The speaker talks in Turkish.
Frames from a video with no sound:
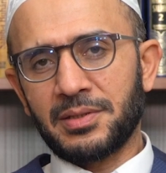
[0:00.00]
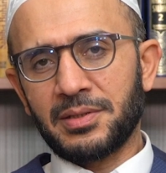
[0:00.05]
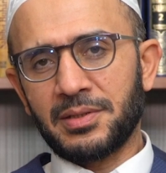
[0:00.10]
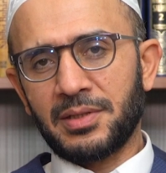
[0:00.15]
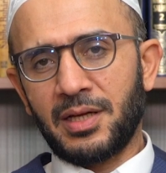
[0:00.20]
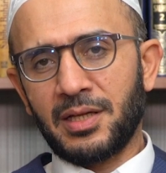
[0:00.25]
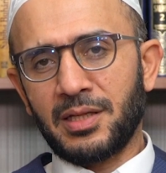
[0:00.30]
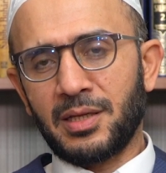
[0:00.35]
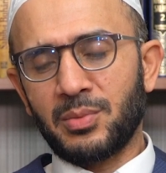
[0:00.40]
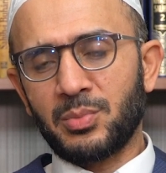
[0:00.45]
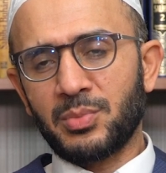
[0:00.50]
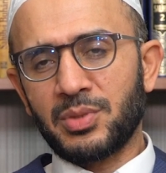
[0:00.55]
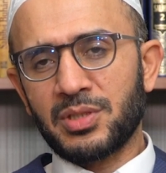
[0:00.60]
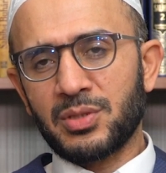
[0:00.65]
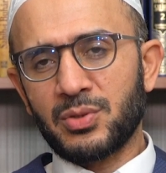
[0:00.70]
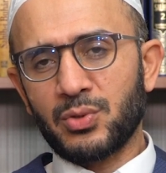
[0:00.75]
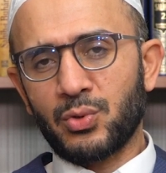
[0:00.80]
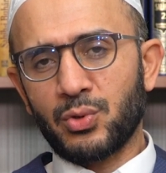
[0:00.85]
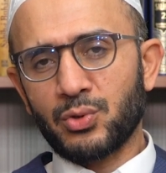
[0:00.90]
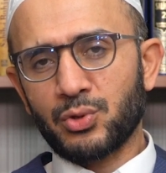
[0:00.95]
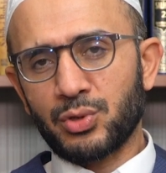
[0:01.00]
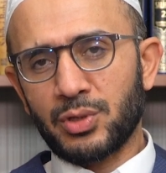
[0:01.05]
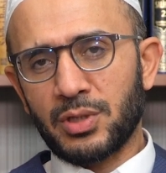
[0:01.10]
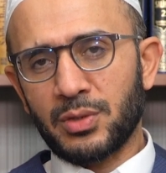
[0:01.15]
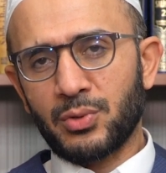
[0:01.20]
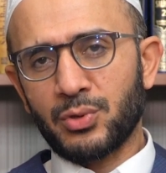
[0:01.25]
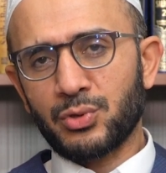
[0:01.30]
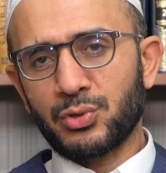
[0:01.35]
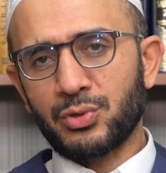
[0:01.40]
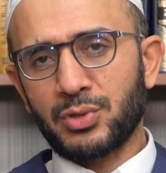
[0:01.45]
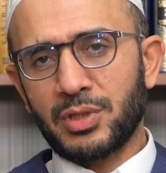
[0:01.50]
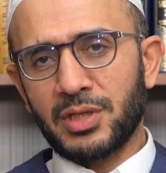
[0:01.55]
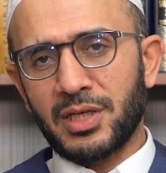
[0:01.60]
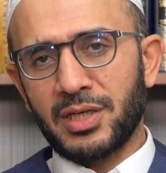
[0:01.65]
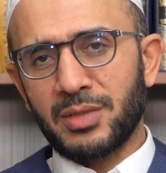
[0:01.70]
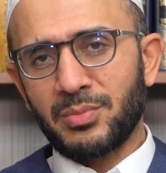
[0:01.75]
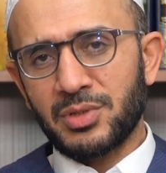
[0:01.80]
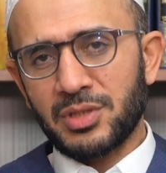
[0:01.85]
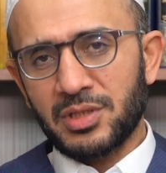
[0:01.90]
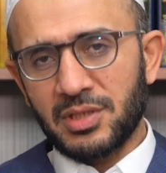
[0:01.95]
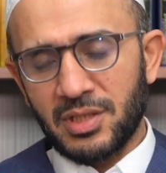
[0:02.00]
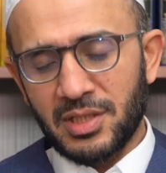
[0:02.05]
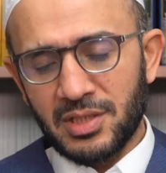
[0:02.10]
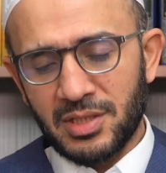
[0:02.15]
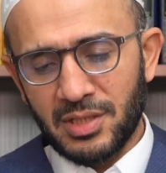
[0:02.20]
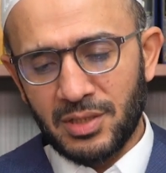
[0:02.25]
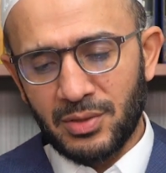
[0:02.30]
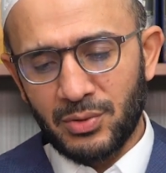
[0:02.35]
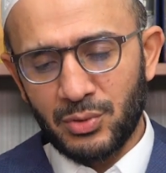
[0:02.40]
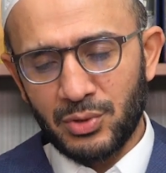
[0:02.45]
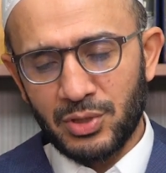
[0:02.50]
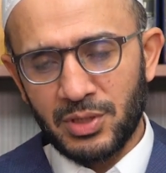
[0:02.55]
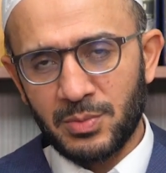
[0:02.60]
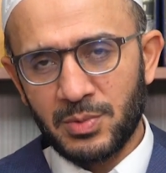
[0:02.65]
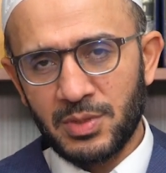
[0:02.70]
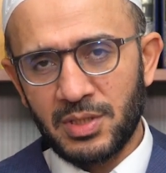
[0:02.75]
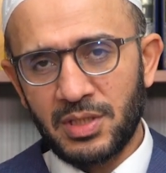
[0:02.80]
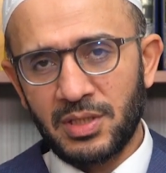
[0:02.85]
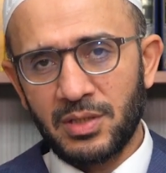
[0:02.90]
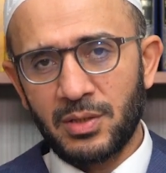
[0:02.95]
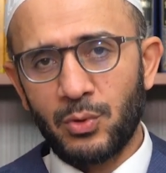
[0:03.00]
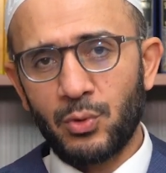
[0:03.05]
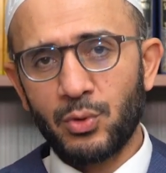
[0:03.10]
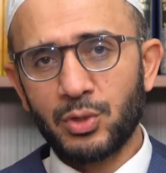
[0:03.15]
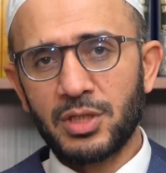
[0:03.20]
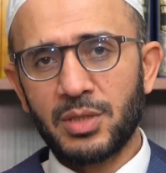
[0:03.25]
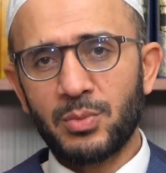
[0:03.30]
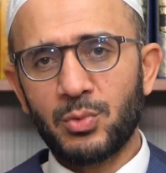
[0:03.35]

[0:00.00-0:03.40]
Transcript: e, adam birisi koştura koştura gelmiş Nasrettin hocamıza.